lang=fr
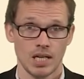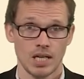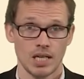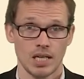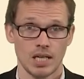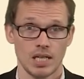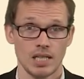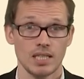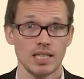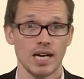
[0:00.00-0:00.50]

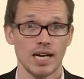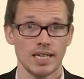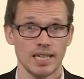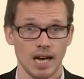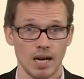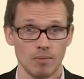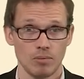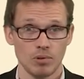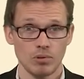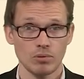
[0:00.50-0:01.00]
Il y a
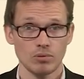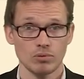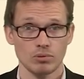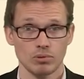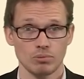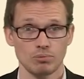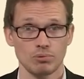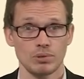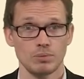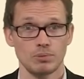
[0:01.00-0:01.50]
également,
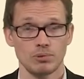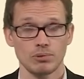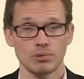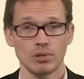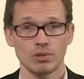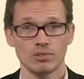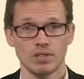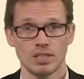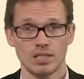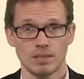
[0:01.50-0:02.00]
depuis
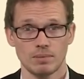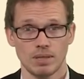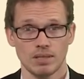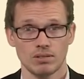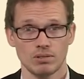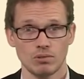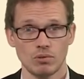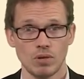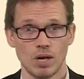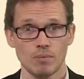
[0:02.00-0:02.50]
plusieurs années
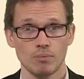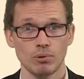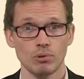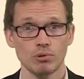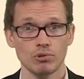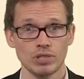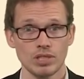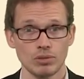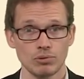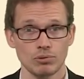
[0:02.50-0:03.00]
maintenant, un
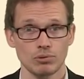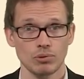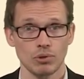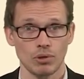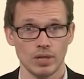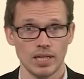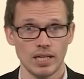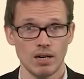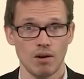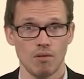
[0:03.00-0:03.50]
projet
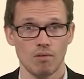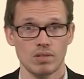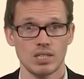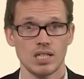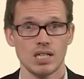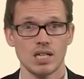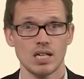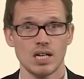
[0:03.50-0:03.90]
tutoré en lien